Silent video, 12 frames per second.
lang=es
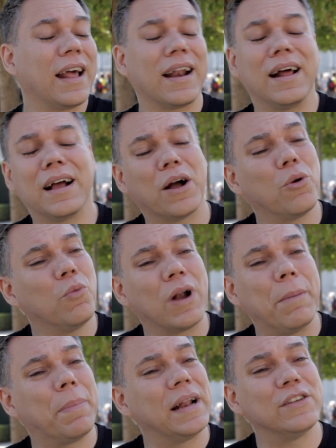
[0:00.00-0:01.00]
arranca como
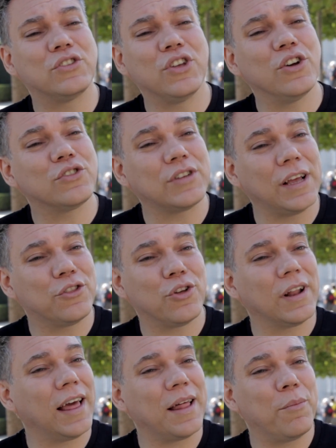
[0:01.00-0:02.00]
una preciosa
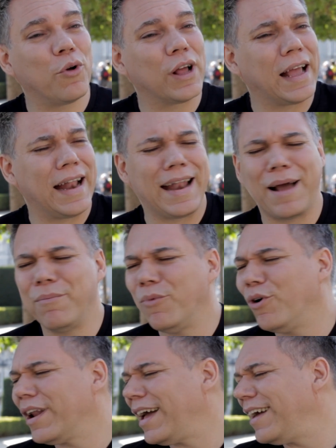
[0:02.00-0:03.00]
historia de amor que
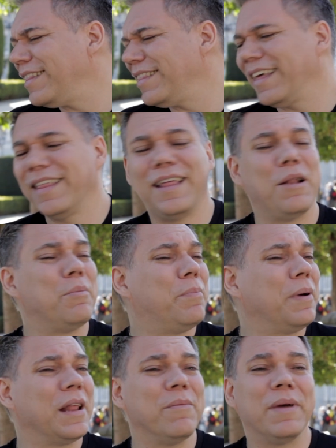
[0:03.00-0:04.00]
enamora desde el
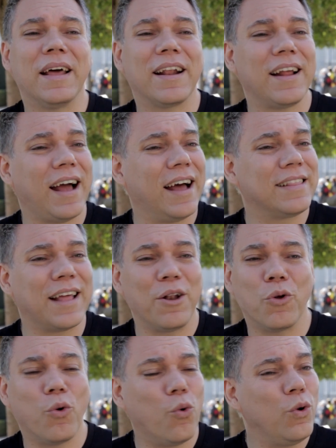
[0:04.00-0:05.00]
primer hasta
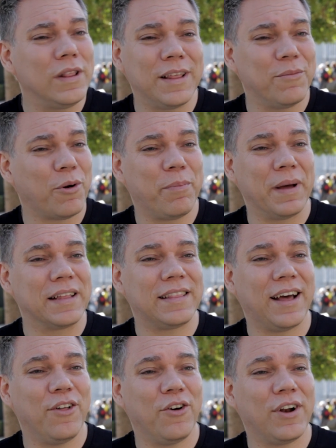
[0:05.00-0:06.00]
el último
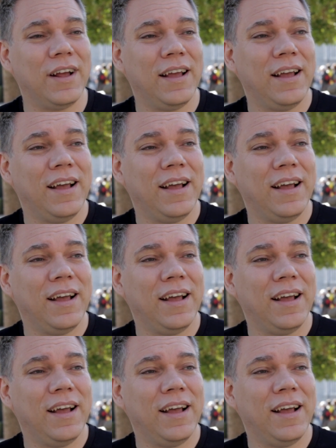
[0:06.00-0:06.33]
espectador